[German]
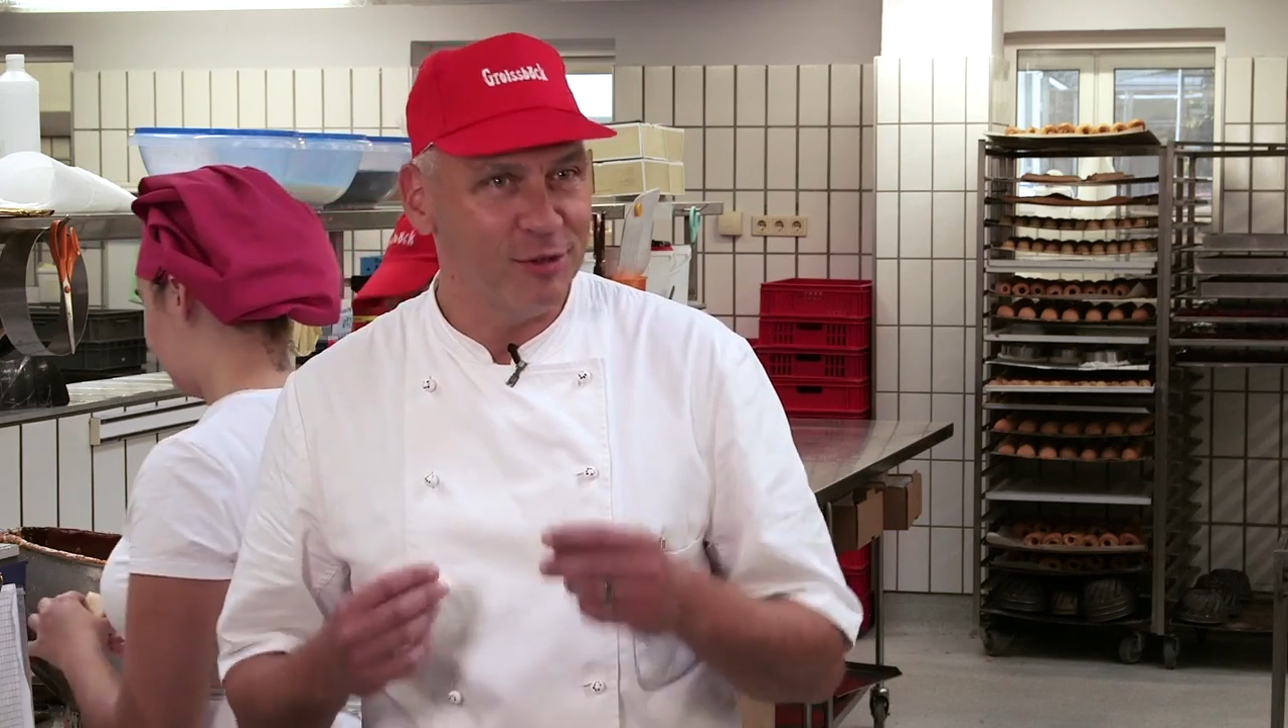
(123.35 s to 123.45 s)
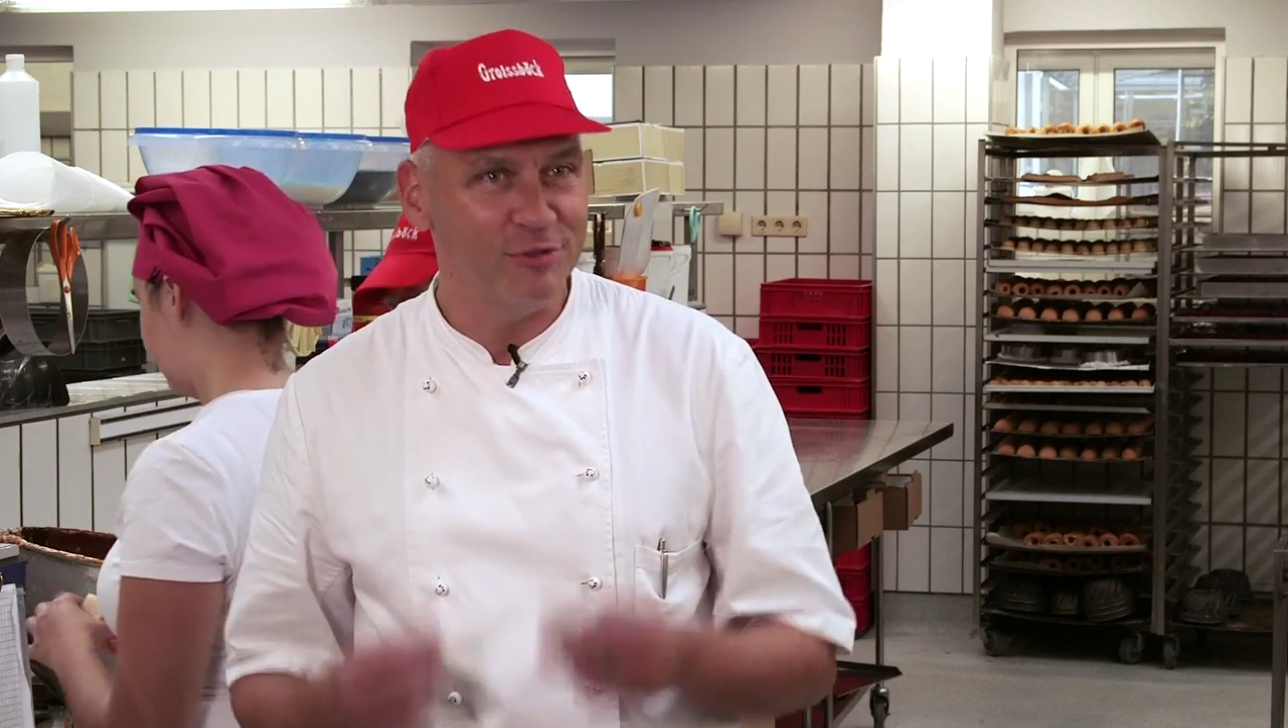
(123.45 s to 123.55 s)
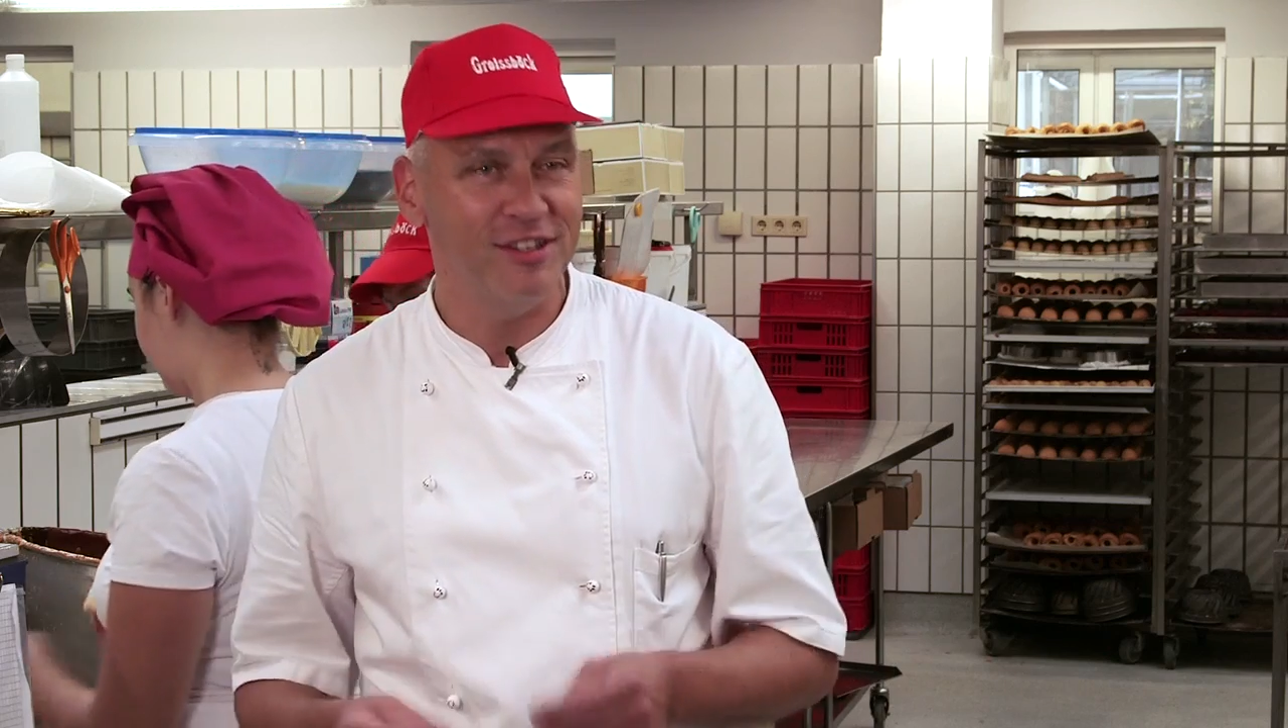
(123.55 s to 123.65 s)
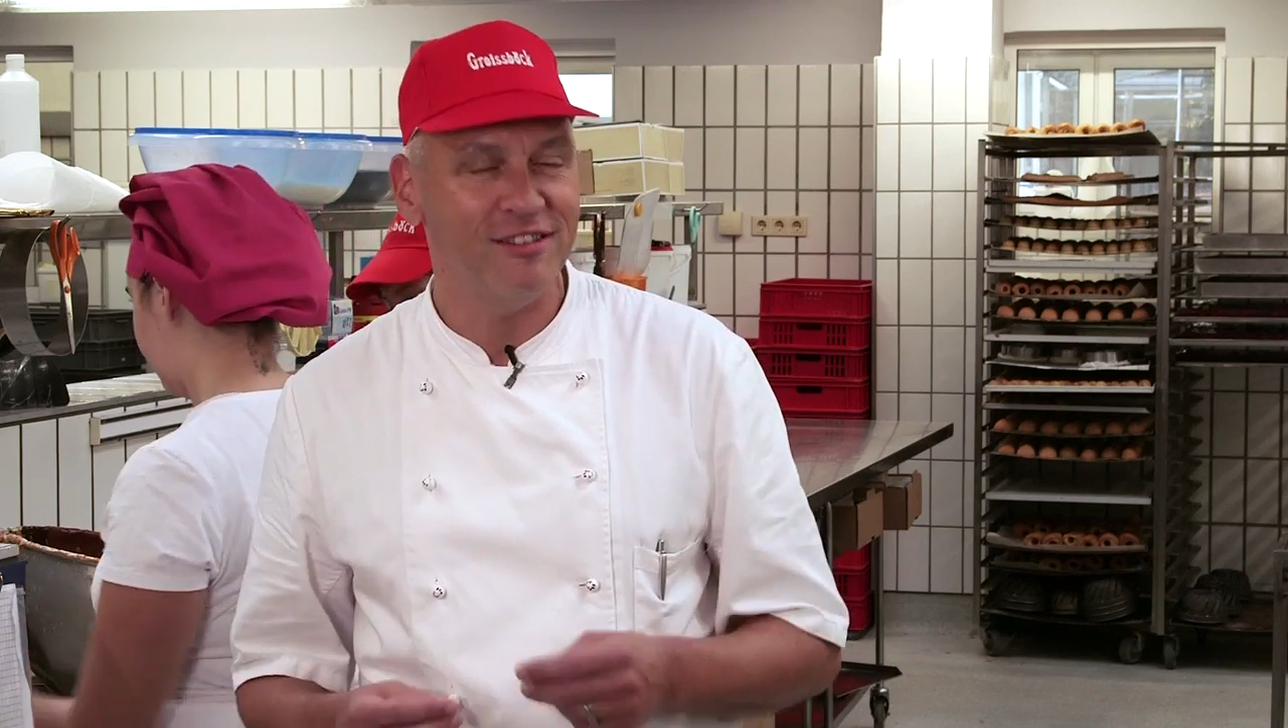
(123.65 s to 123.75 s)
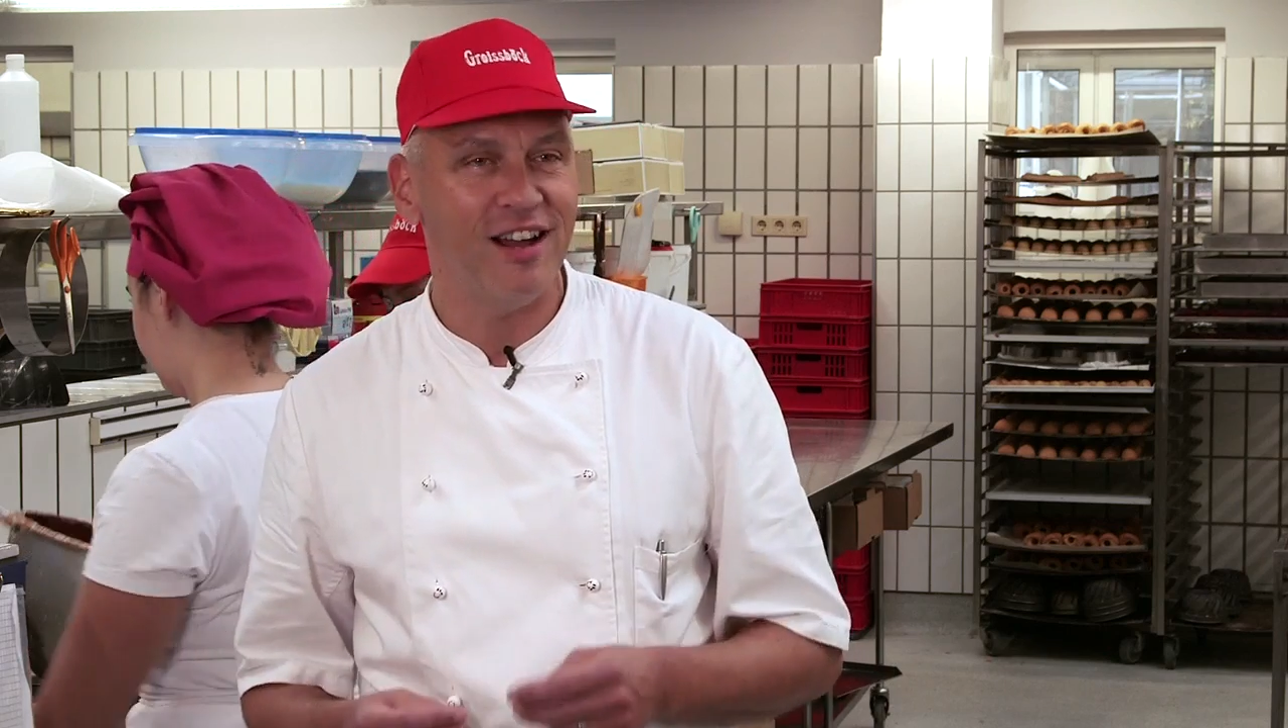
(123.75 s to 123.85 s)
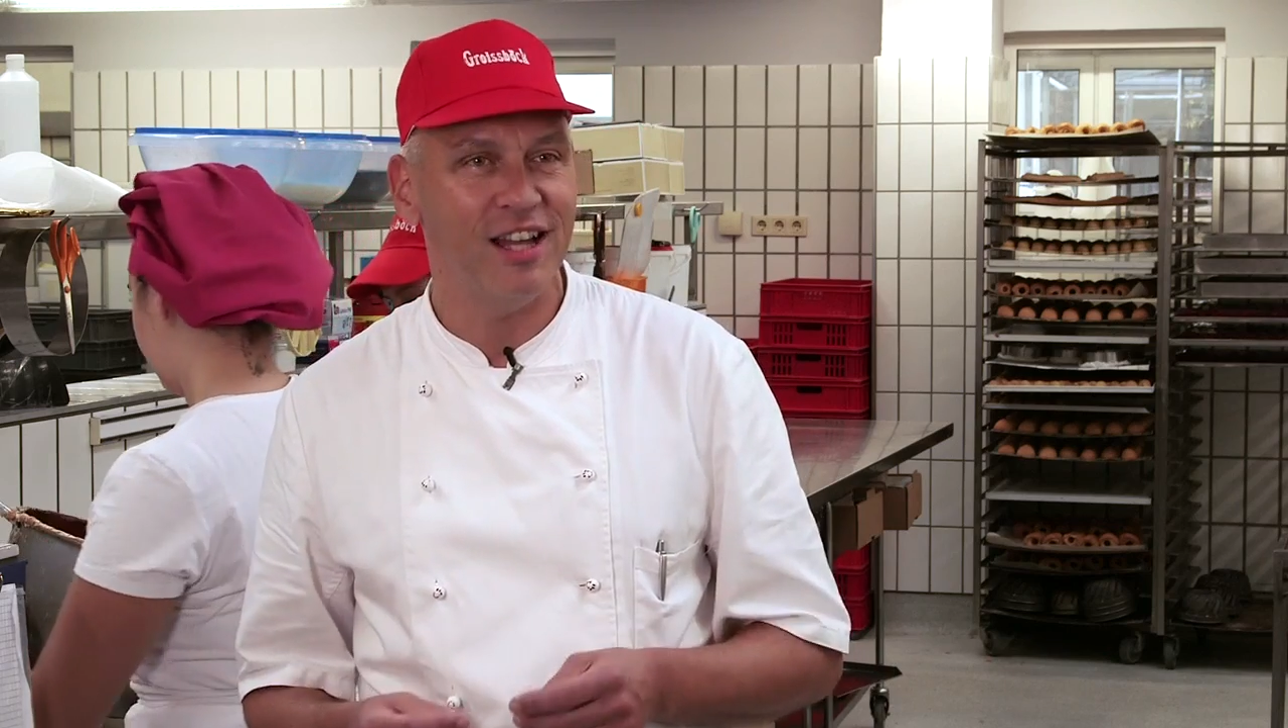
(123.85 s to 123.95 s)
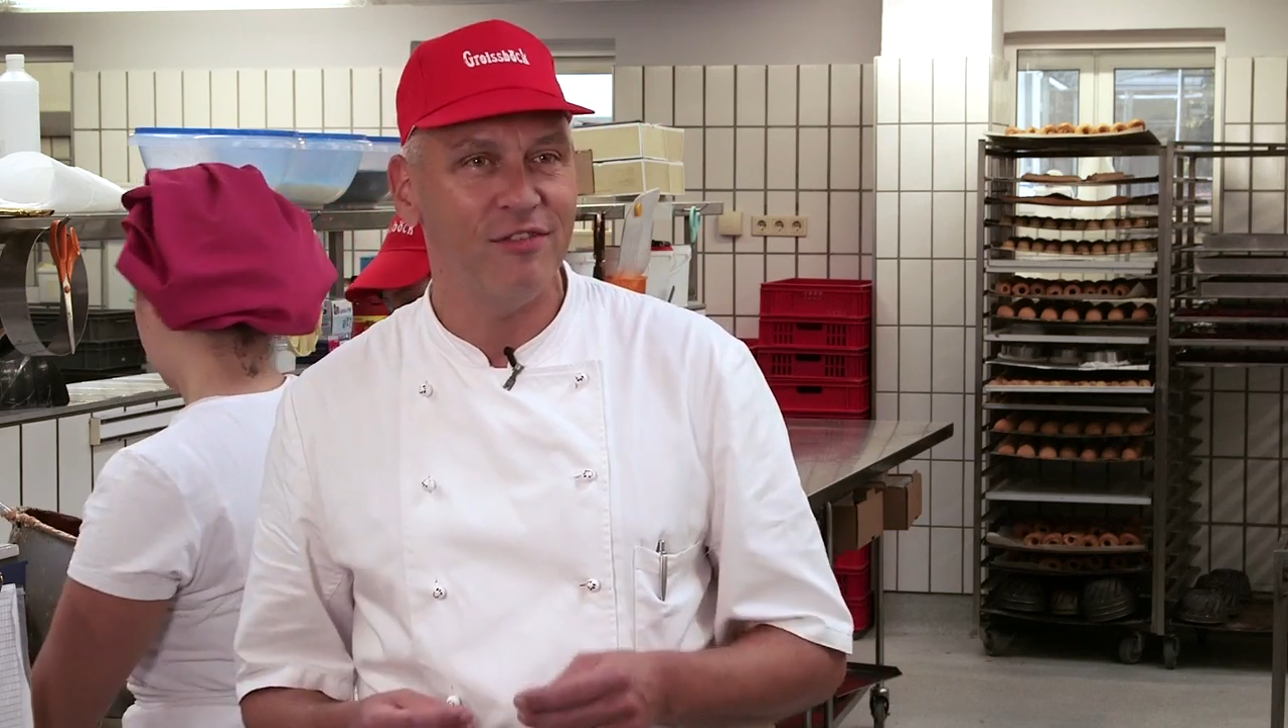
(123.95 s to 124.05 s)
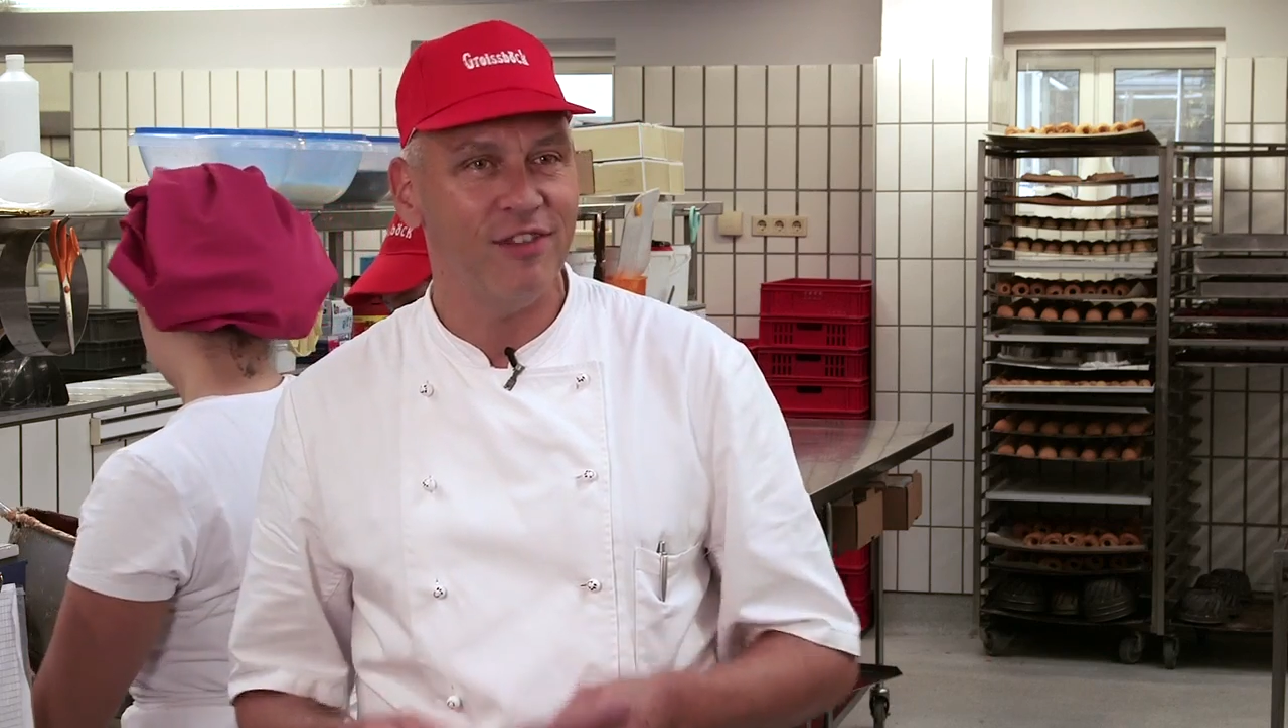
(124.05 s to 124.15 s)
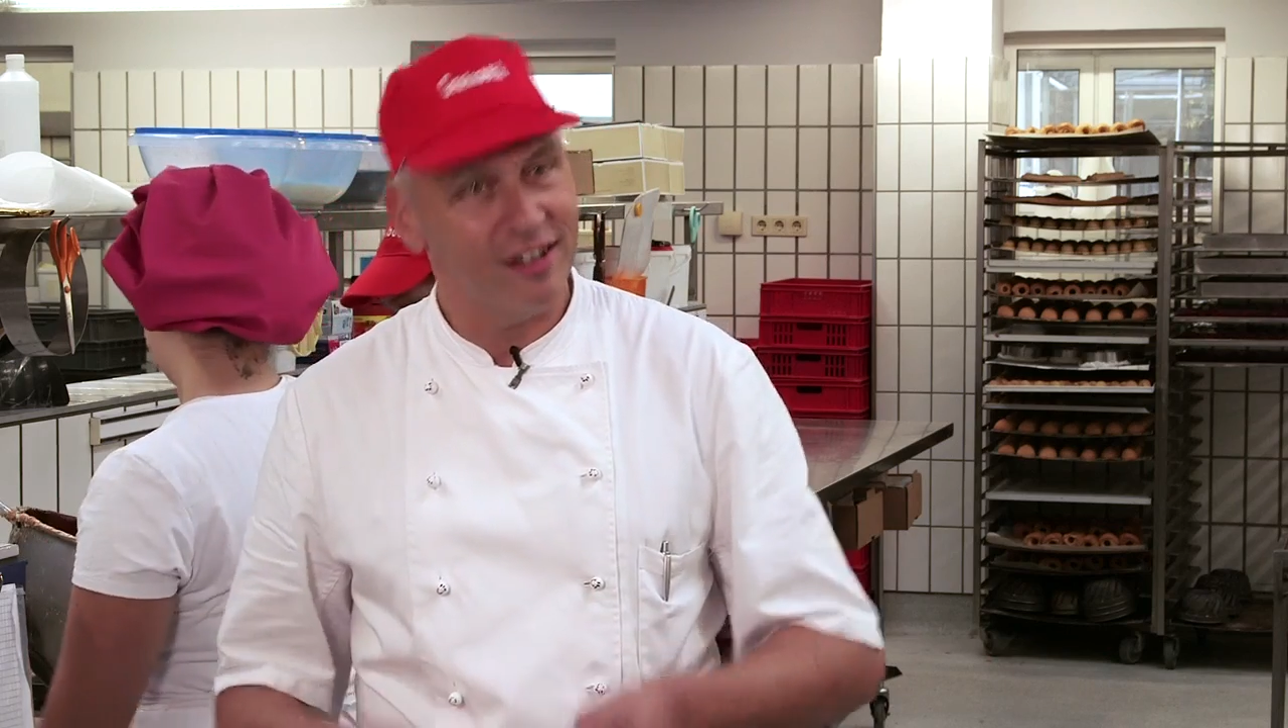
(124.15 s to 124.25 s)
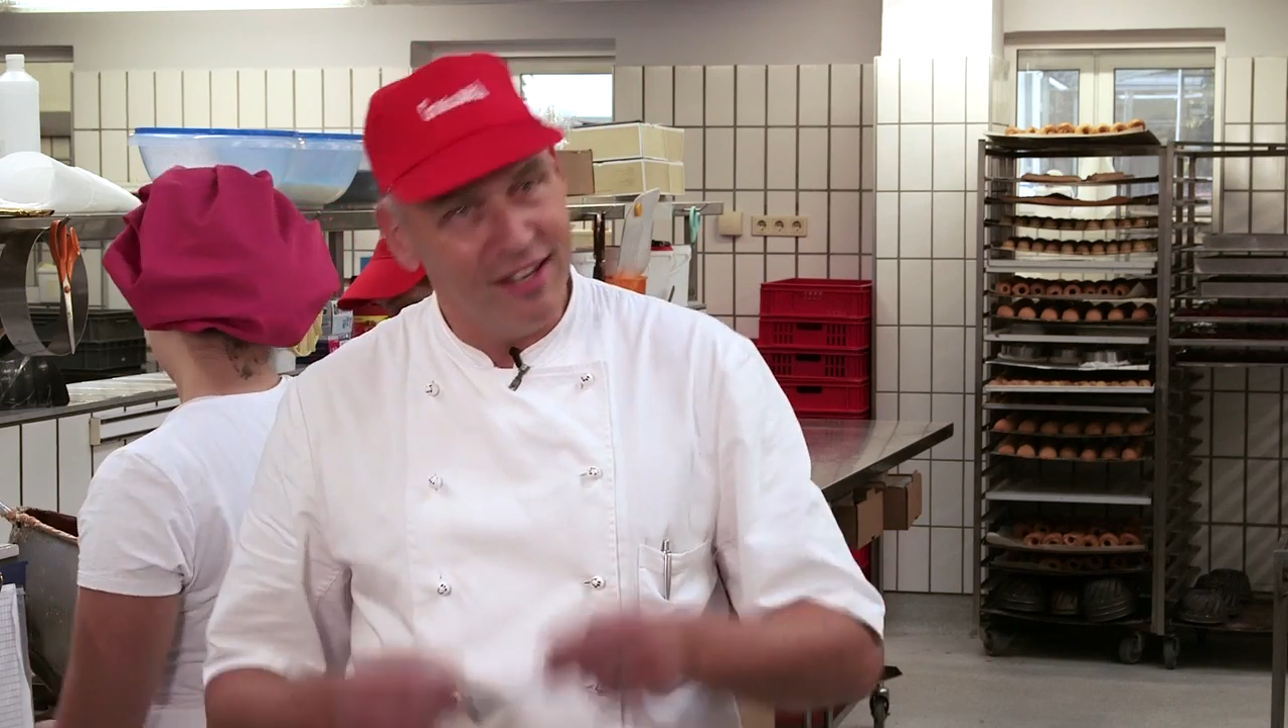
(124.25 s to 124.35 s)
Konditorhandwerk